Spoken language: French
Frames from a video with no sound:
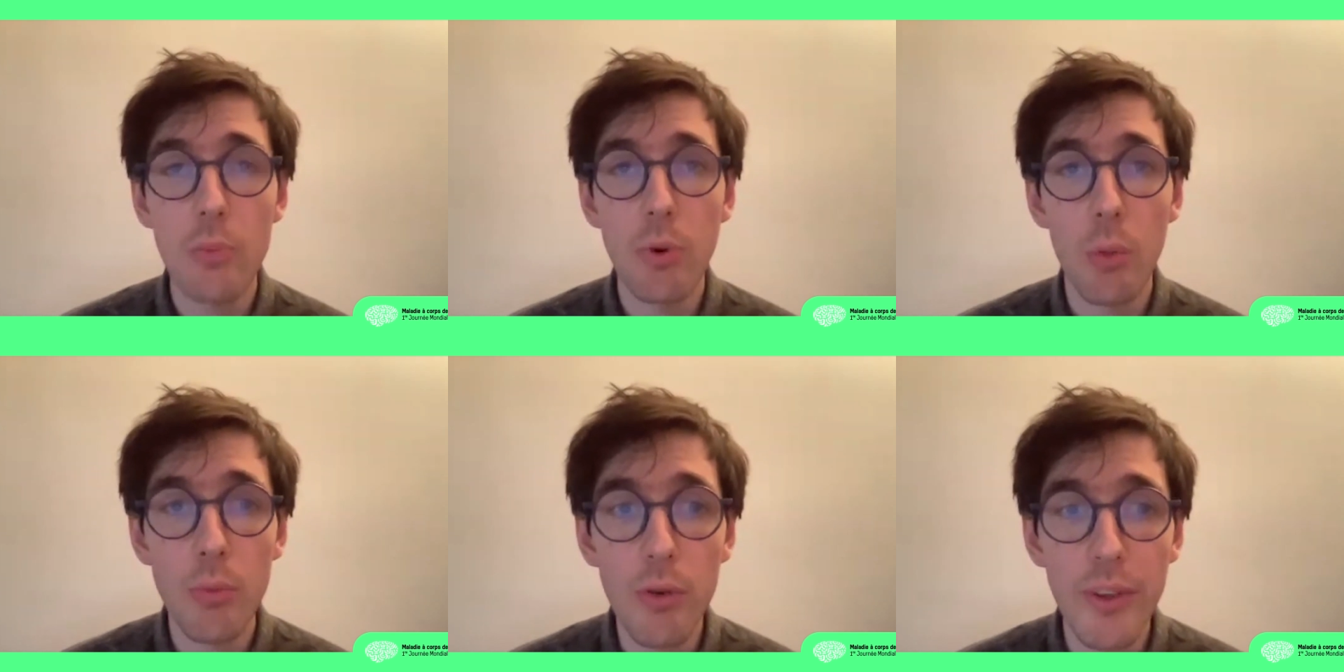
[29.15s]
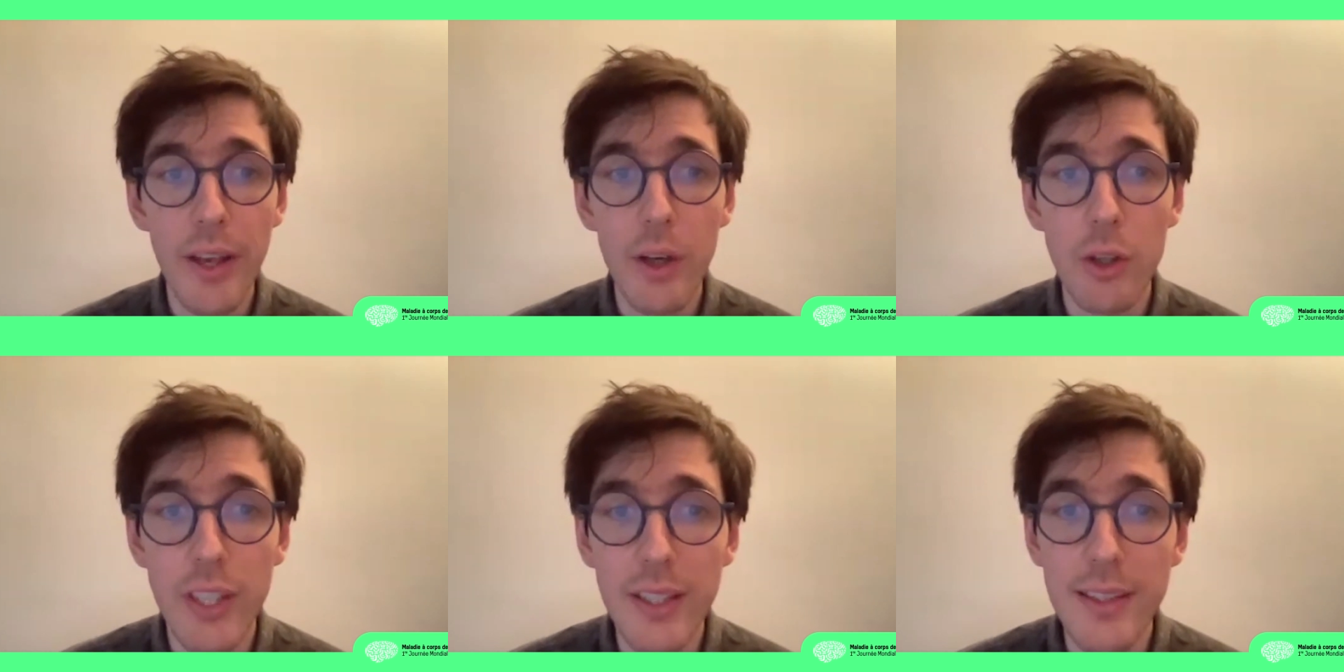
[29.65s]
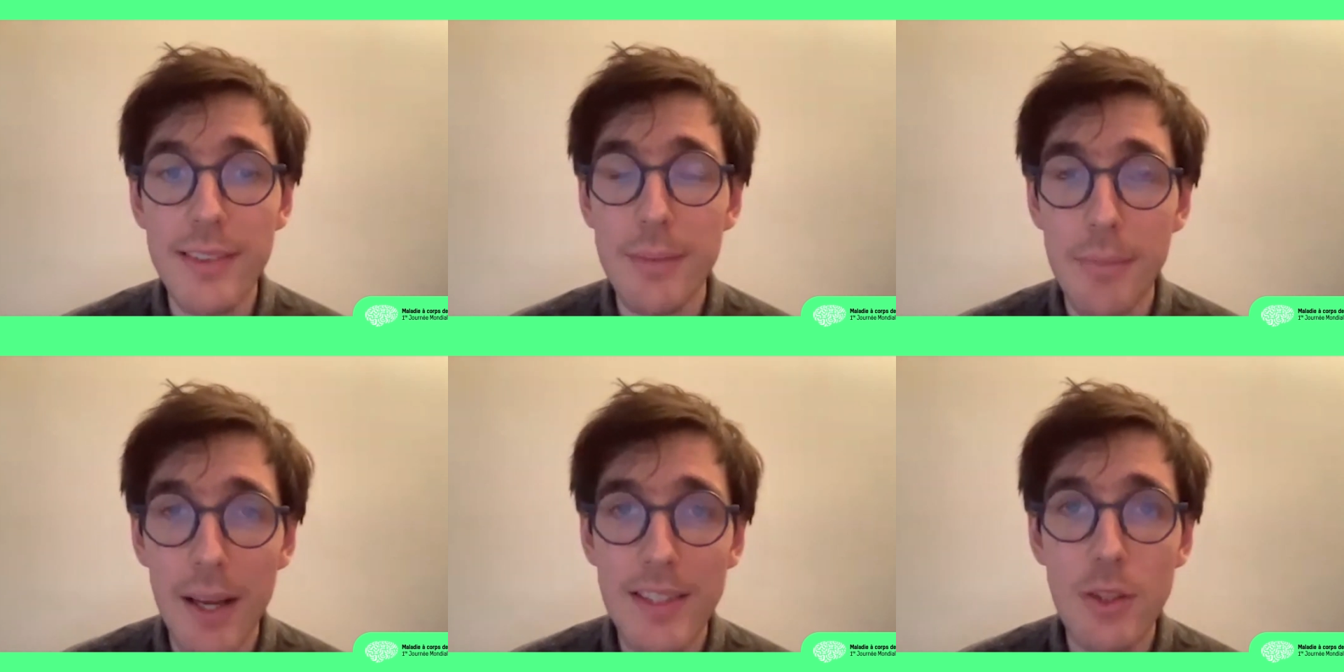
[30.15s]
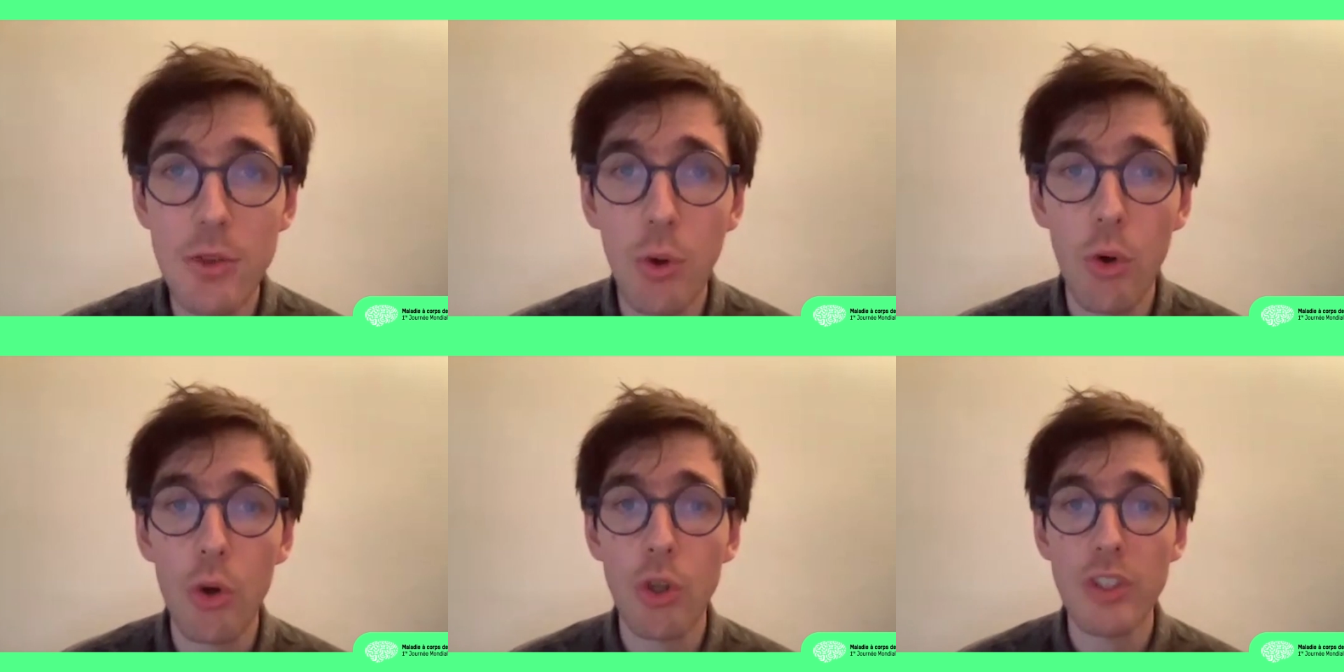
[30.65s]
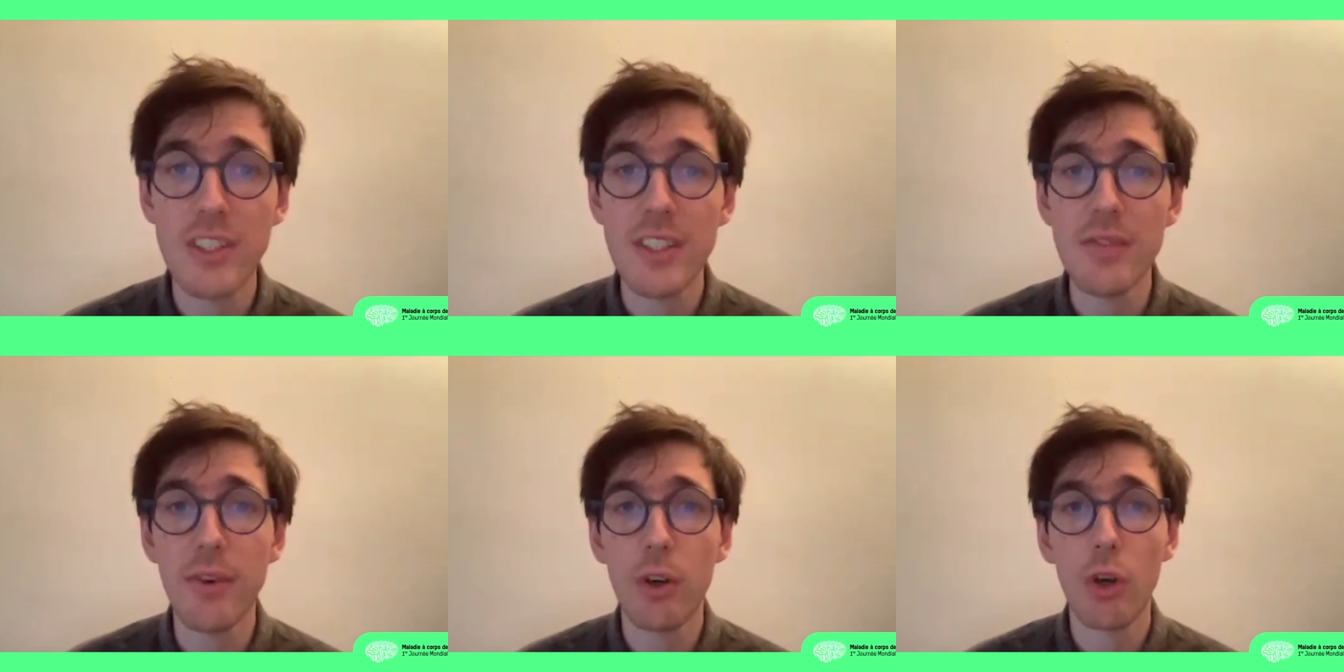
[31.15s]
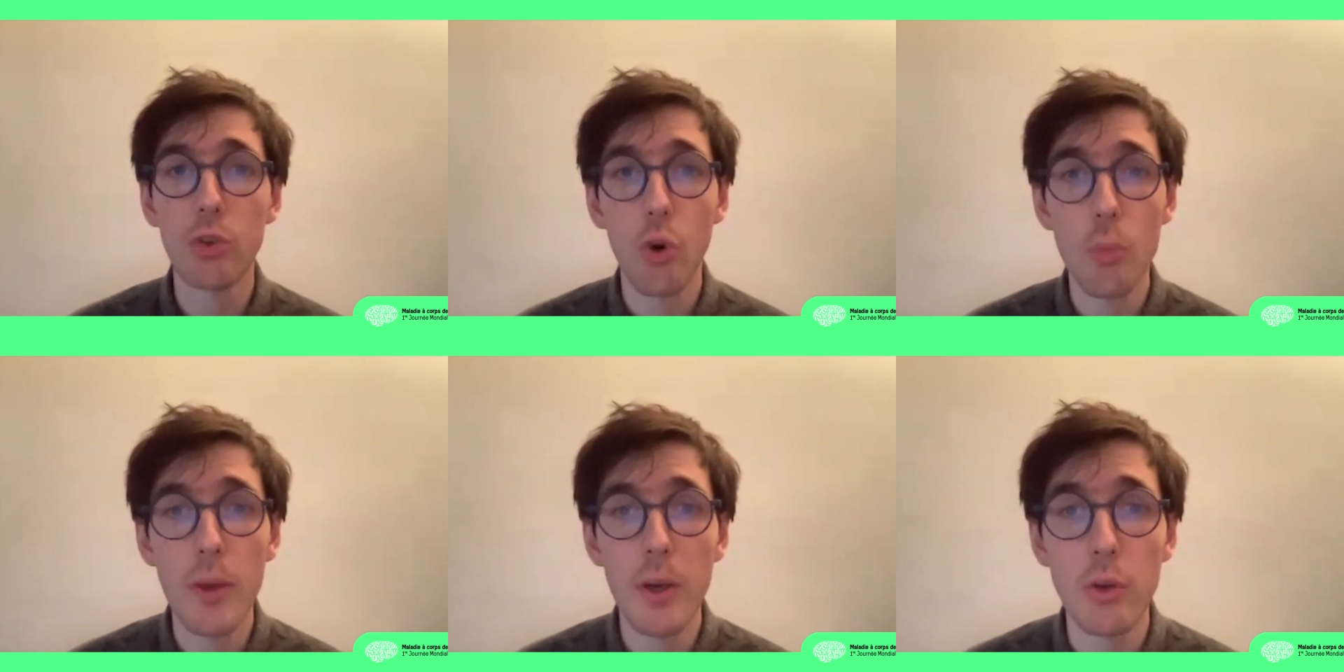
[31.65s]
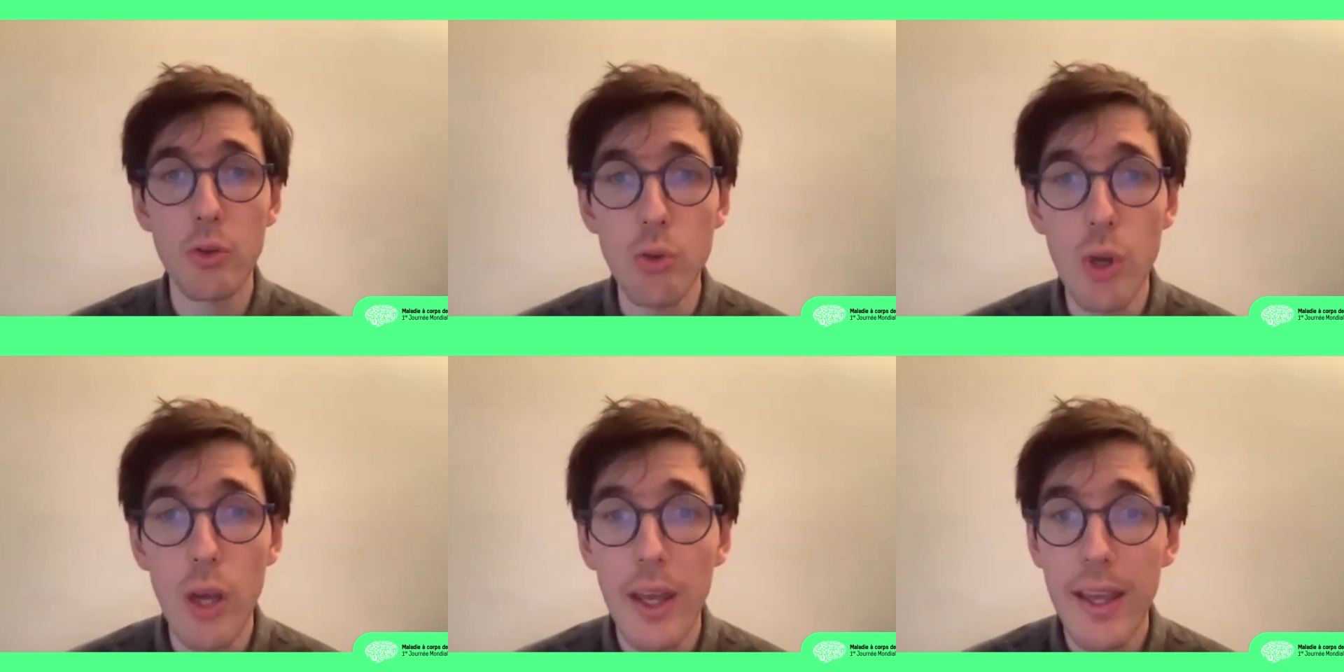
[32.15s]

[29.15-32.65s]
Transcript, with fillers: pour mieux faire connaître cette maladie neurocognitive encore trop méconnue